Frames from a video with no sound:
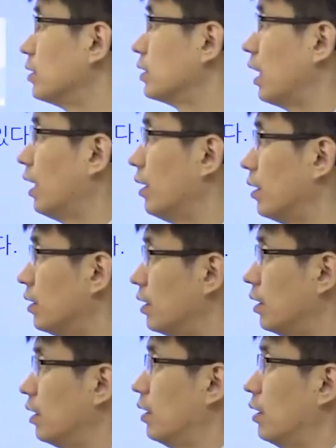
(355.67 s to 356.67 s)
자,
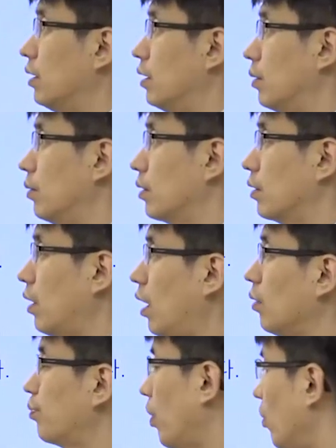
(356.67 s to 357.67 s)

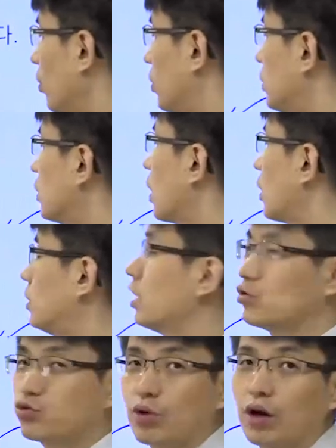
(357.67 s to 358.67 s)
아 별로 그렇게 크게
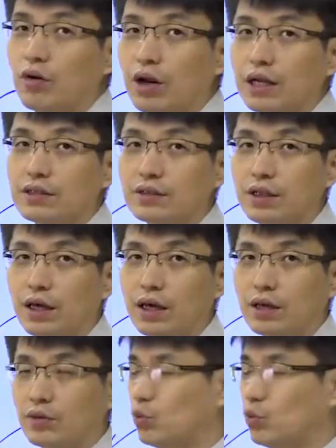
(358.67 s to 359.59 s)
중요한 건 아닌데